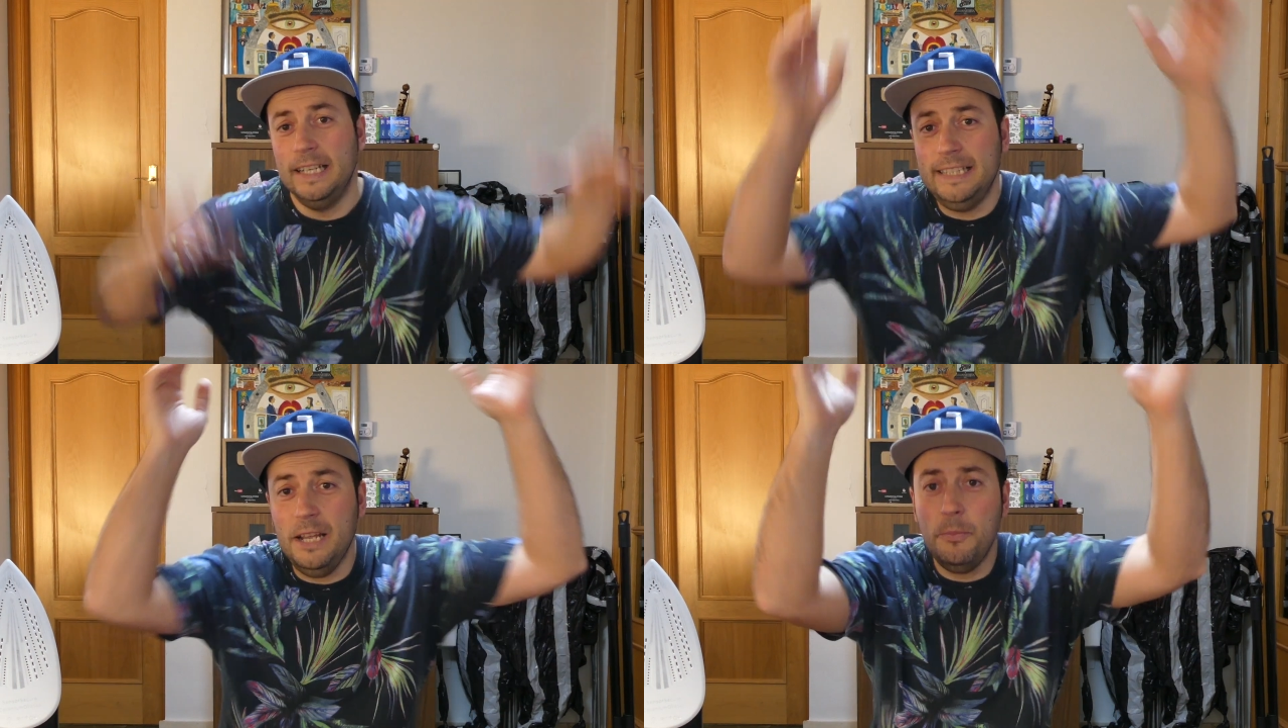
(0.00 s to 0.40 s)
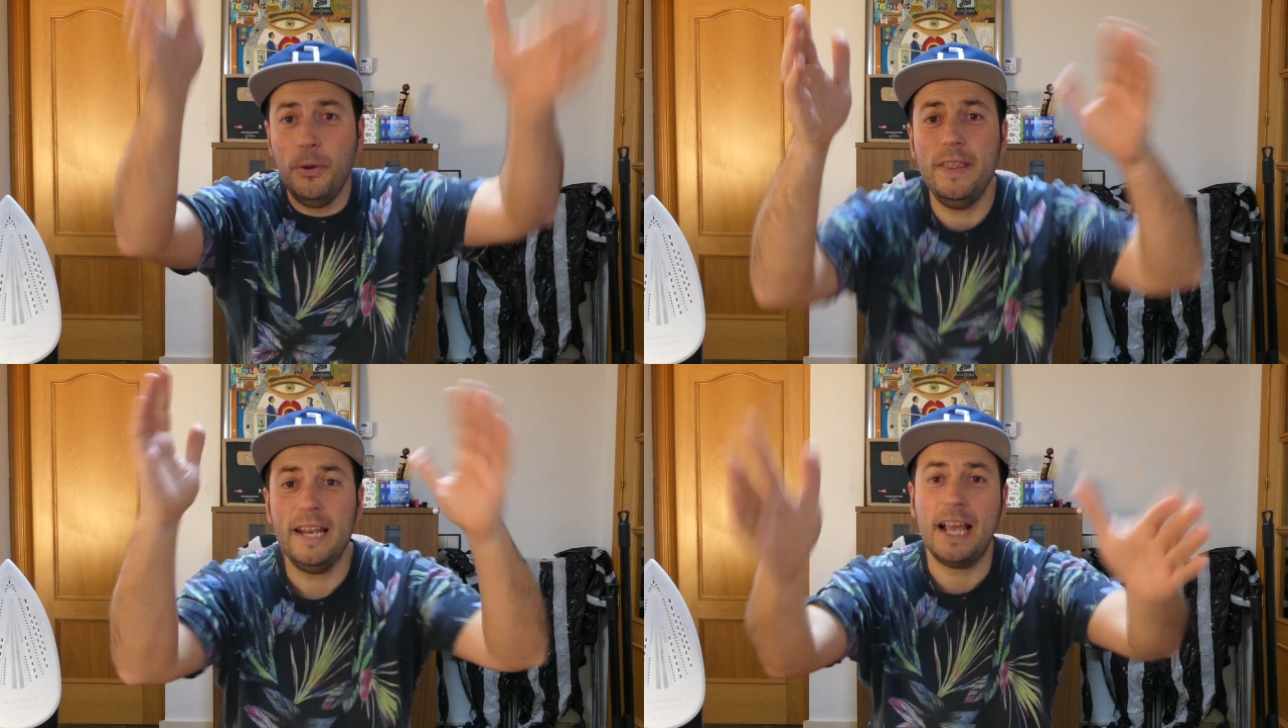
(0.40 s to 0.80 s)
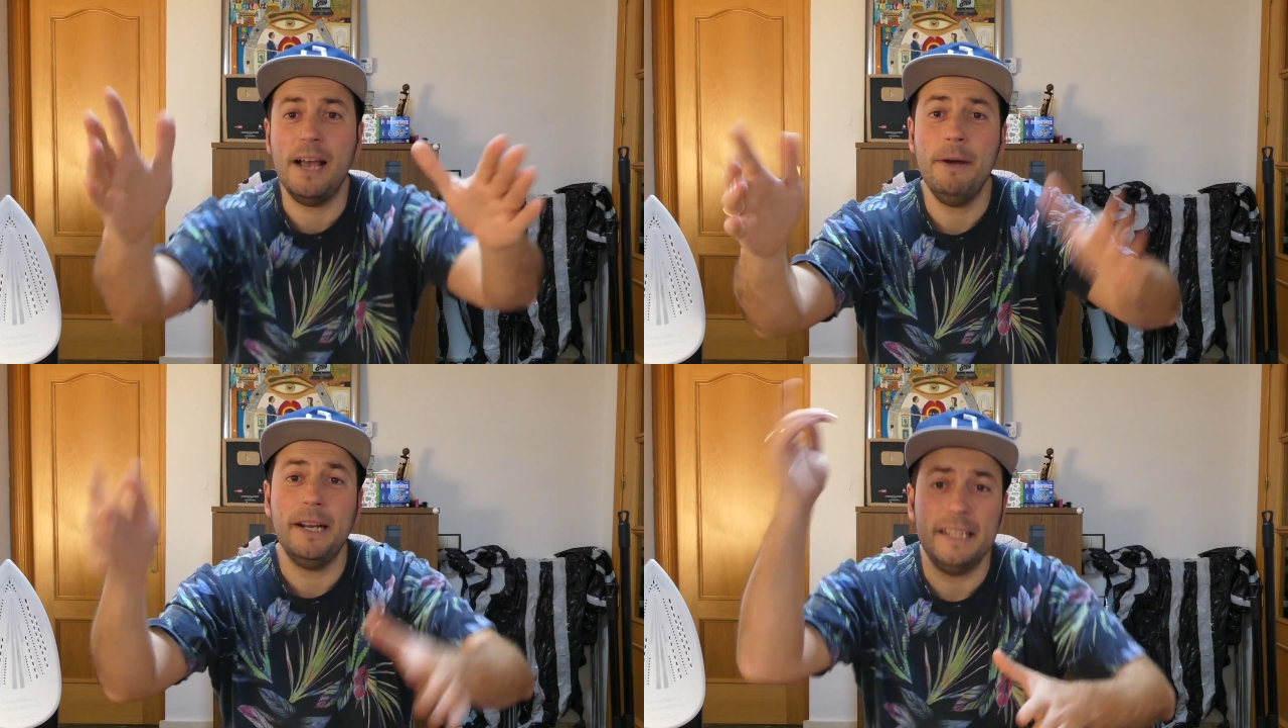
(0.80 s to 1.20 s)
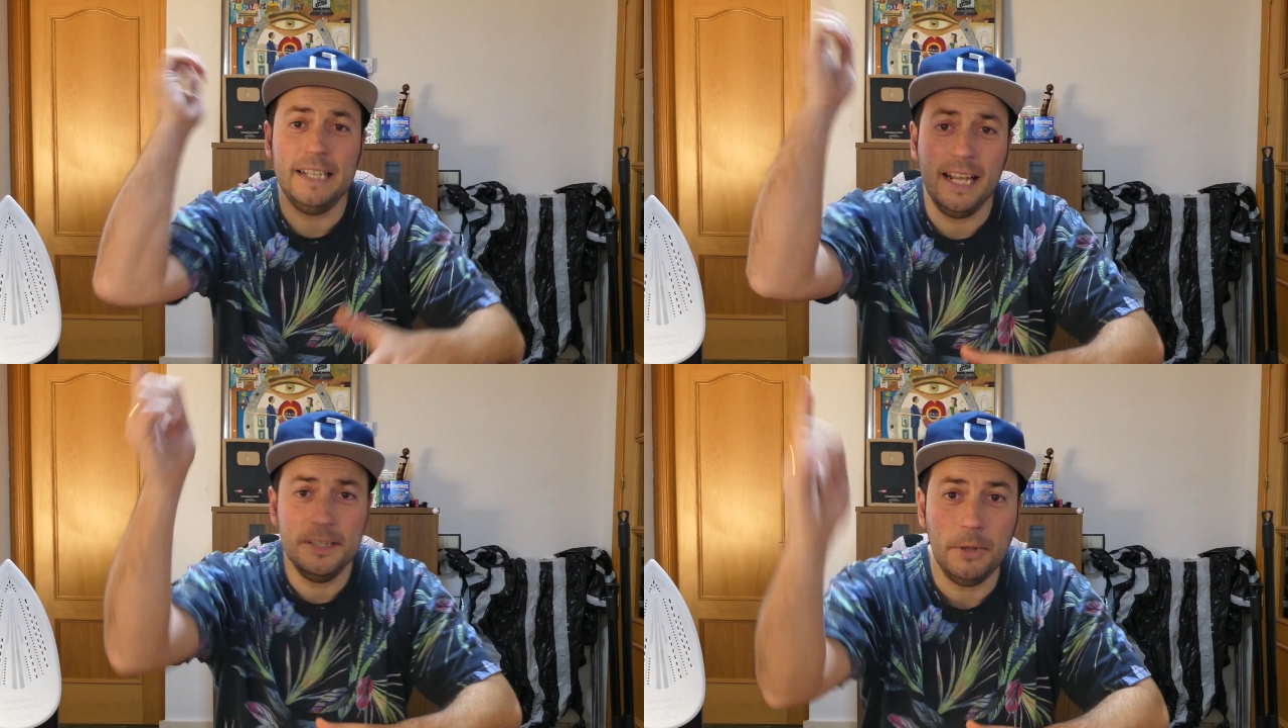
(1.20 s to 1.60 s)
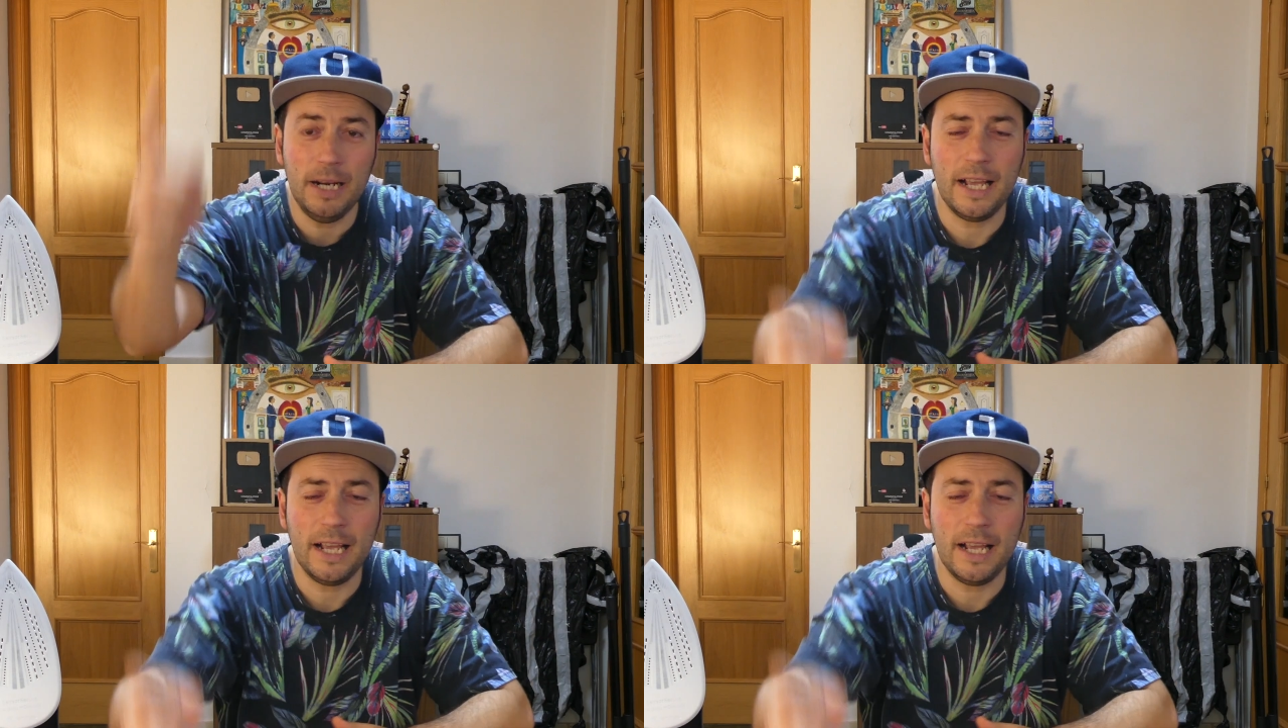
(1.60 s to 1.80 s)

y te lo pueden acabar tirando a la